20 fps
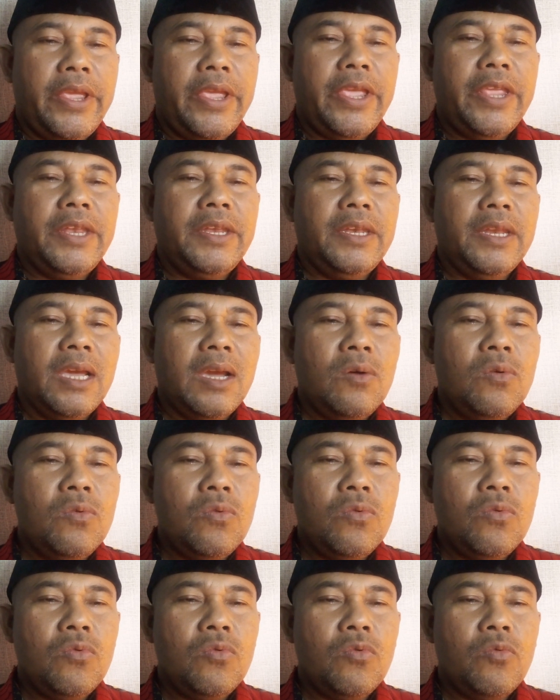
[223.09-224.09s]

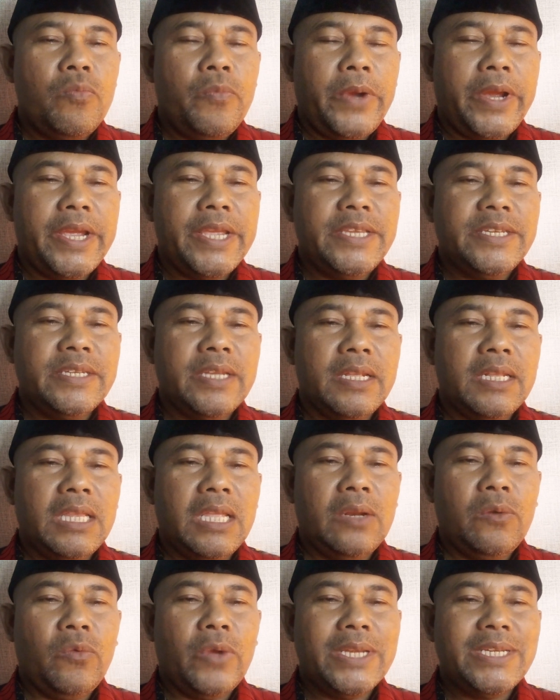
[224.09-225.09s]
Innahu
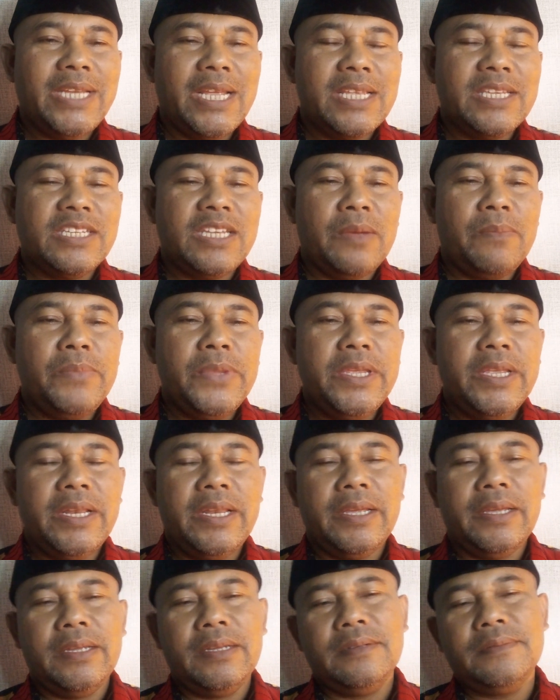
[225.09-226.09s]
pahisatan wasa
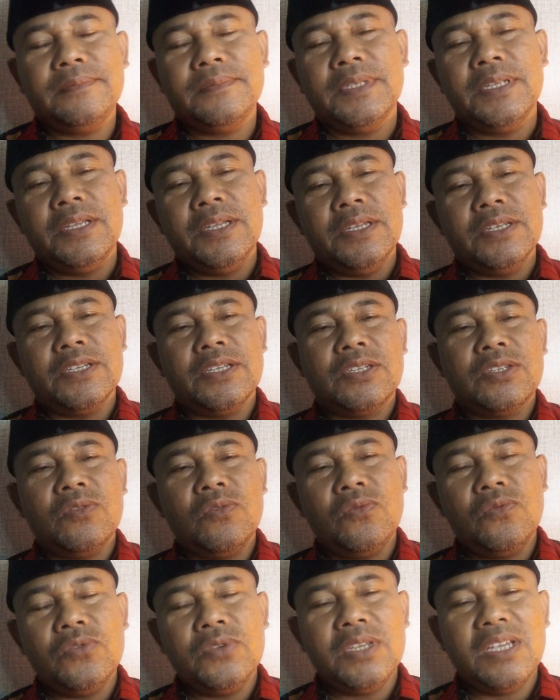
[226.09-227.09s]
sabila.
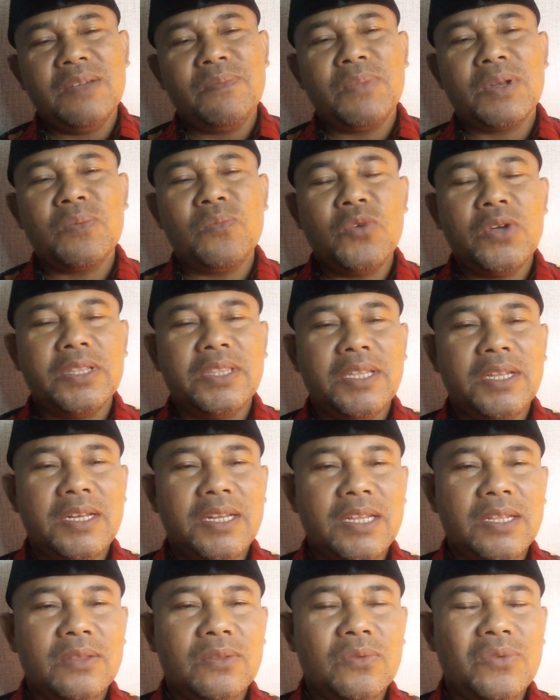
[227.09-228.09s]
Sesungguhnya perbuatan
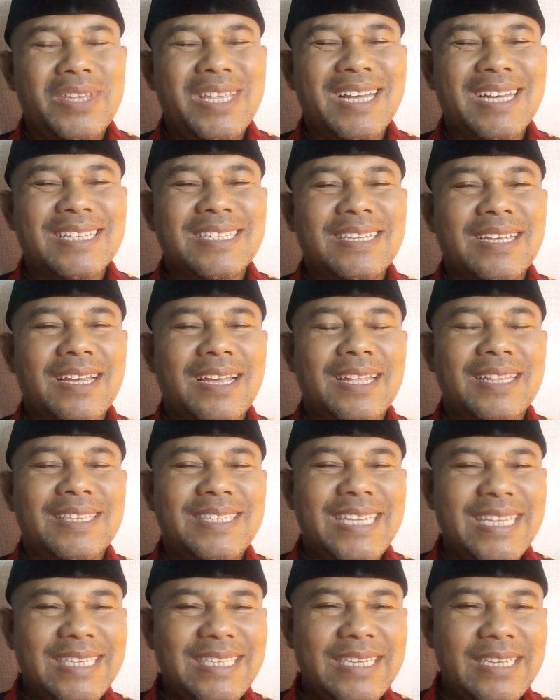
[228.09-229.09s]
itu yang sangat
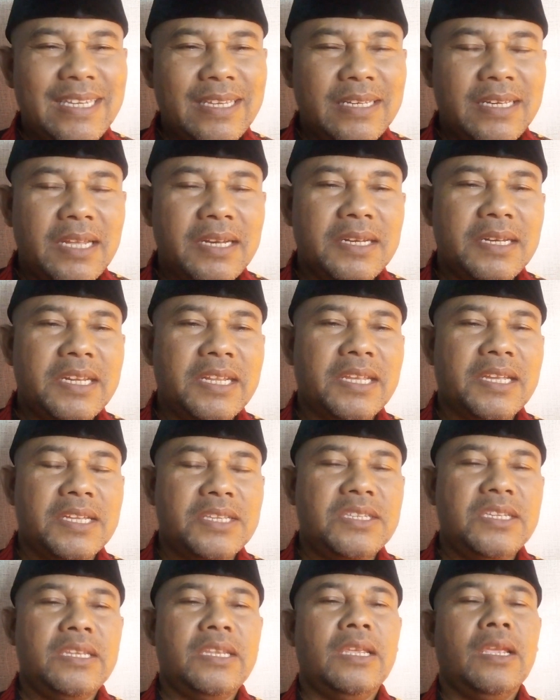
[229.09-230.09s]
cici dan
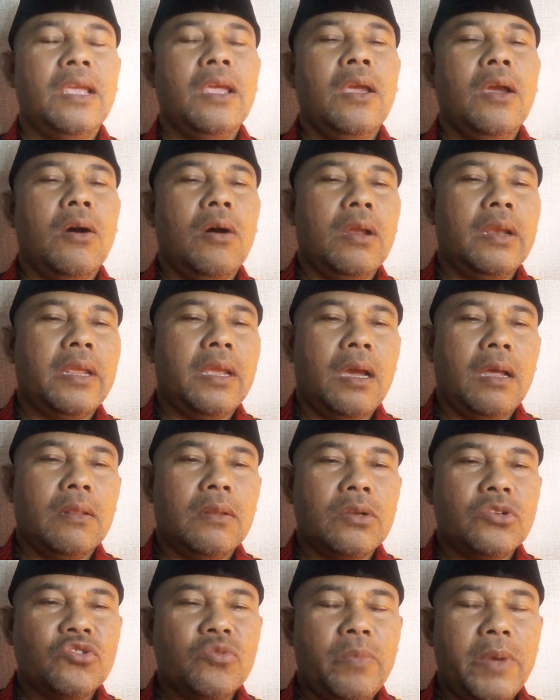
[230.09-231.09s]
dikeji oleh
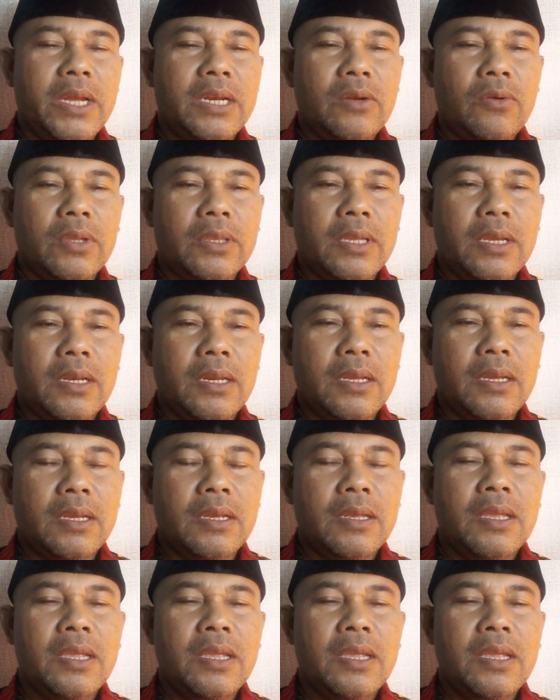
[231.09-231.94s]
Allah Subhanahu wa taala